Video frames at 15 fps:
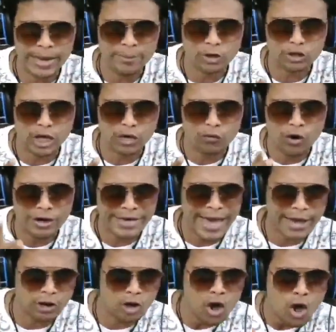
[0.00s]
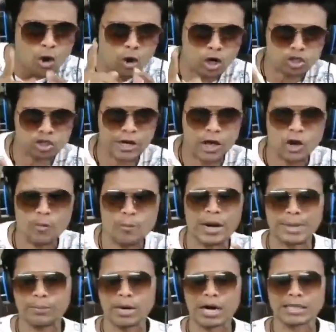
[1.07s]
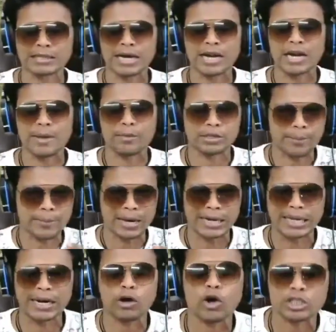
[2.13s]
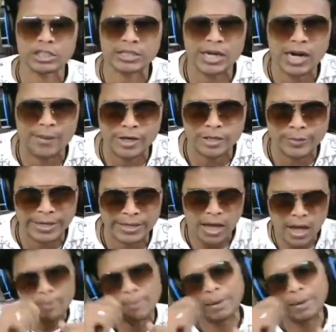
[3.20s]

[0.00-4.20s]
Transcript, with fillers: చేయబోతున్నారు వంగారు కొడుతున్నారు మళ్ళీ బుల్లెట్ తగలకపోతే మళ్ళీ వెనక్కి వచ్చేస్తారు రమేష్ బాయ్ ఇక్కడ